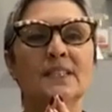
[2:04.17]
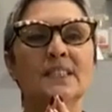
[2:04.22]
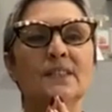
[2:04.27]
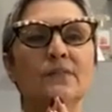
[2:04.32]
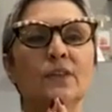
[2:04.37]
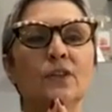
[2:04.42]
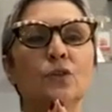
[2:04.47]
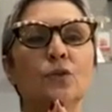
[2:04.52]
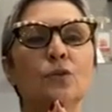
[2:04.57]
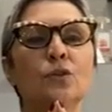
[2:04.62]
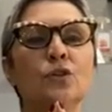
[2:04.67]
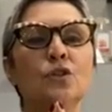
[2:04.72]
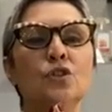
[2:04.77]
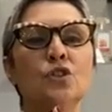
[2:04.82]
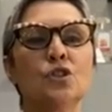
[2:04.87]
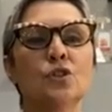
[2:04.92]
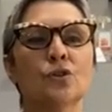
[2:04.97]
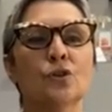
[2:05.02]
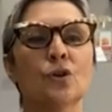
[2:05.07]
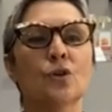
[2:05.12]
Si vedono
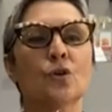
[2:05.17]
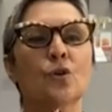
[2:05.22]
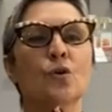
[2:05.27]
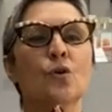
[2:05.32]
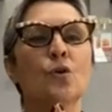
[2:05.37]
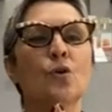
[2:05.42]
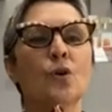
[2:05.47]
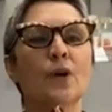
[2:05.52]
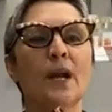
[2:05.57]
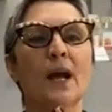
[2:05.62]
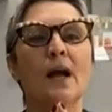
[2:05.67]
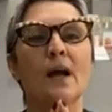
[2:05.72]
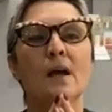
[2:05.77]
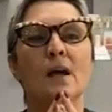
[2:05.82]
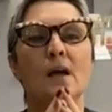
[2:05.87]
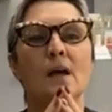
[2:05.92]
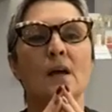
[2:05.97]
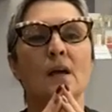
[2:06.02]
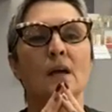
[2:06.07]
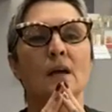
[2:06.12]
in giro ancora
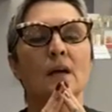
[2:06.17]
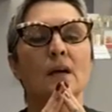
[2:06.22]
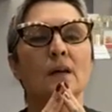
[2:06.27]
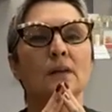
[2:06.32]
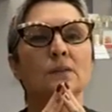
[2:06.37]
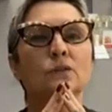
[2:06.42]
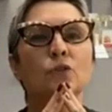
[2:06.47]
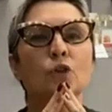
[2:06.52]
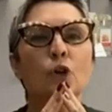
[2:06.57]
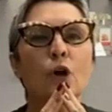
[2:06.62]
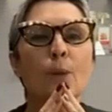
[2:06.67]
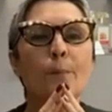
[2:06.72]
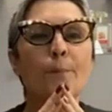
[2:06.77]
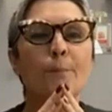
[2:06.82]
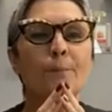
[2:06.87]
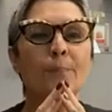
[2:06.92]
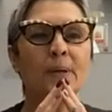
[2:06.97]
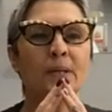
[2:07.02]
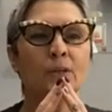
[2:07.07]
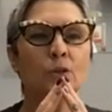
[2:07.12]
eh,
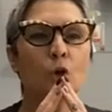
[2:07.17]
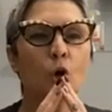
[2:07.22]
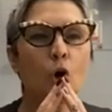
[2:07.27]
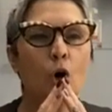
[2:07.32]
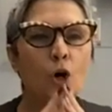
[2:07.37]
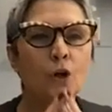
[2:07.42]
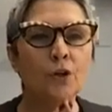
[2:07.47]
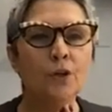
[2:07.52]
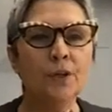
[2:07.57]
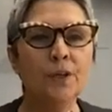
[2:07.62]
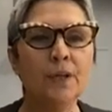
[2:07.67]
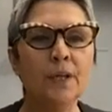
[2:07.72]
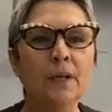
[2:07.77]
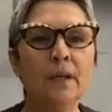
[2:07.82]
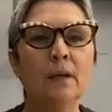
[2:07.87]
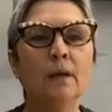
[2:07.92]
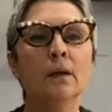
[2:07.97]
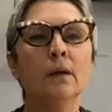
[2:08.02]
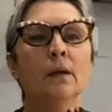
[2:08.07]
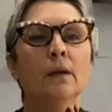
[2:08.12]
troppe
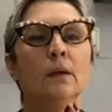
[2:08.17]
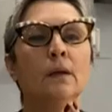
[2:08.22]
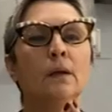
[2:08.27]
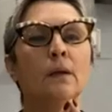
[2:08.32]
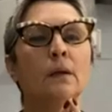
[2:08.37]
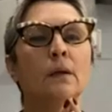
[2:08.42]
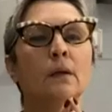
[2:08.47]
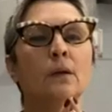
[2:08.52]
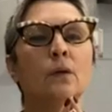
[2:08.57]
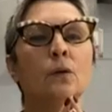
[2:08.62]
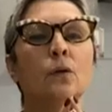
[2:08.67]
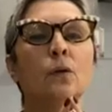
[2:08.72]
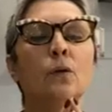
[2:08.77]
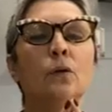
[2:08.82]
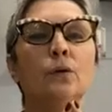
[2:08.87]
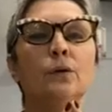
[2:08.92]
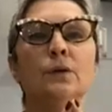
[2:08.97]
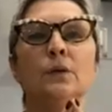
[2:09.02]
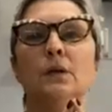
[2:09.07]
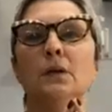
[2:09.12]
donne
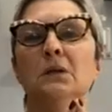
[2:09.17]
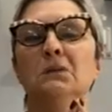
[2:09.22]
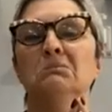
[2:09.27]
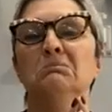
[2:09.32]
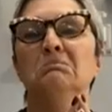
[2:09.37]
con